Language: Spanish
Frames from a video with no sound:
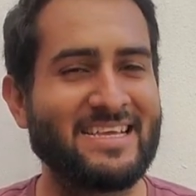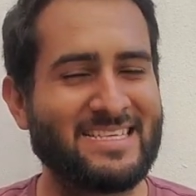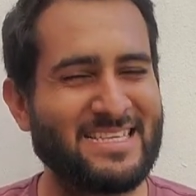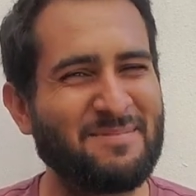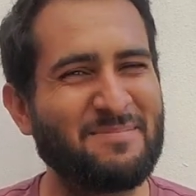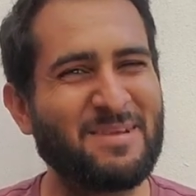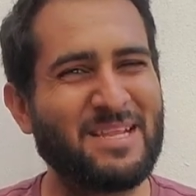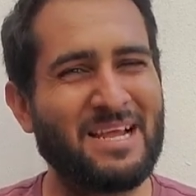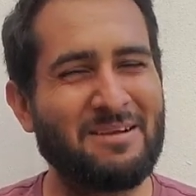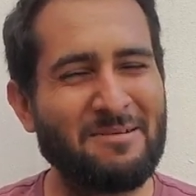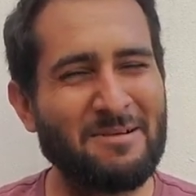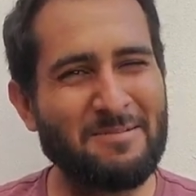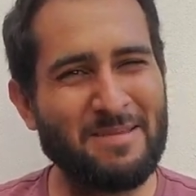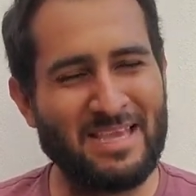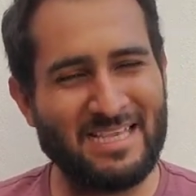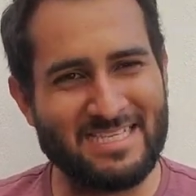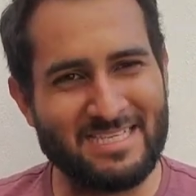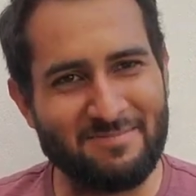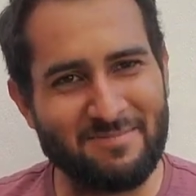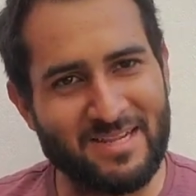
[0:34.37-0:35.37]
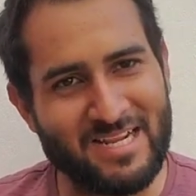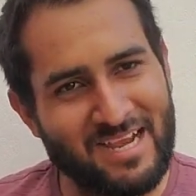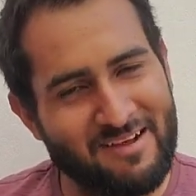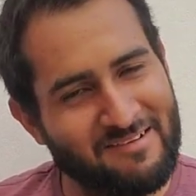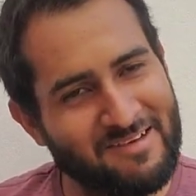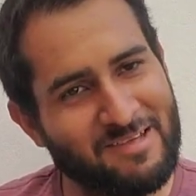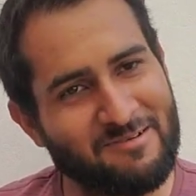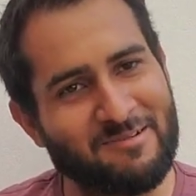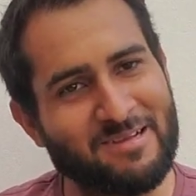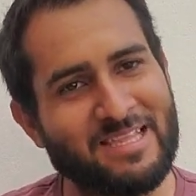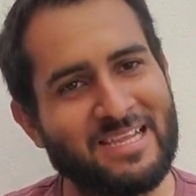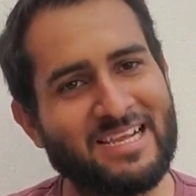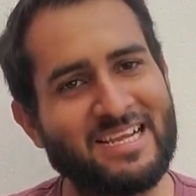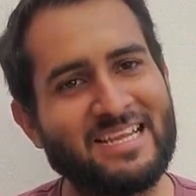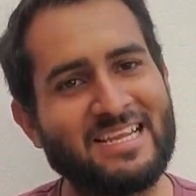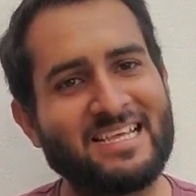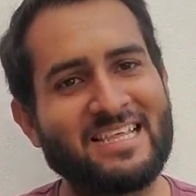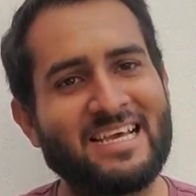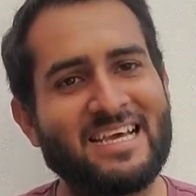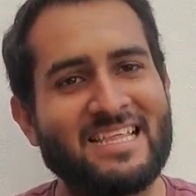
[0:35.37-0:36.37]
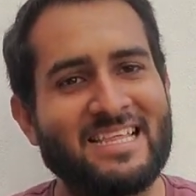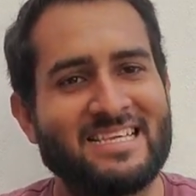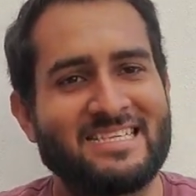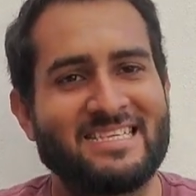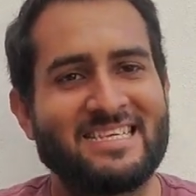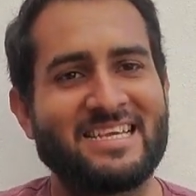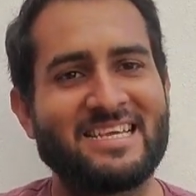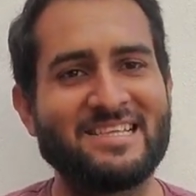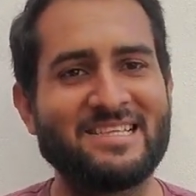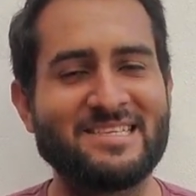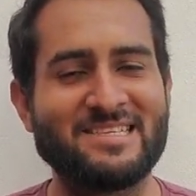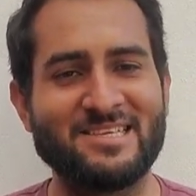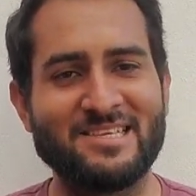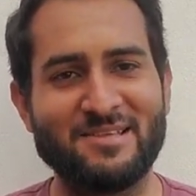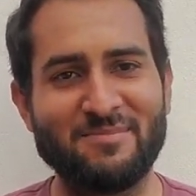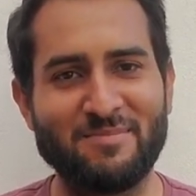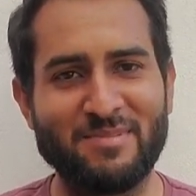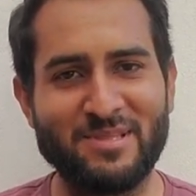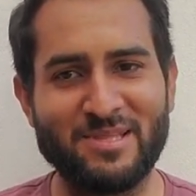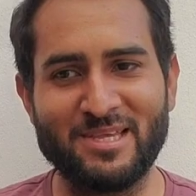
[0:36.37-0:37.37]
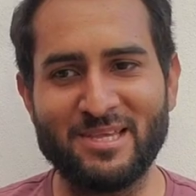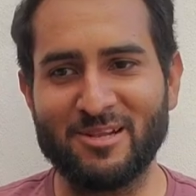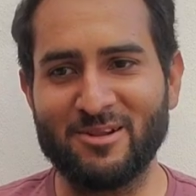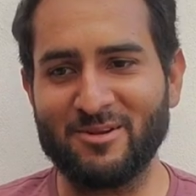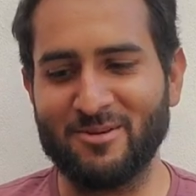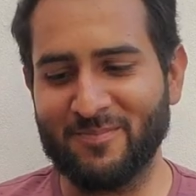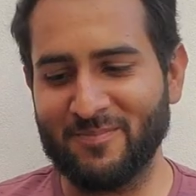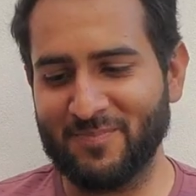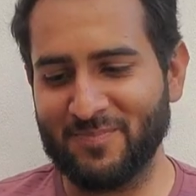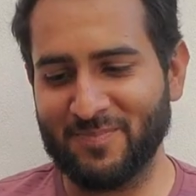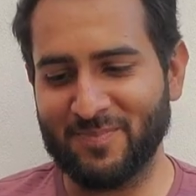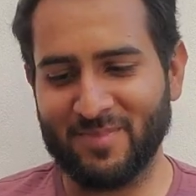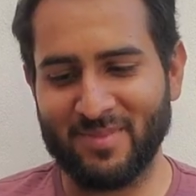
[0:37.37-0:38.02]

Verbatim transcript: Se miraba bien, se miraba de buena calidad, así que decidí pedirlo.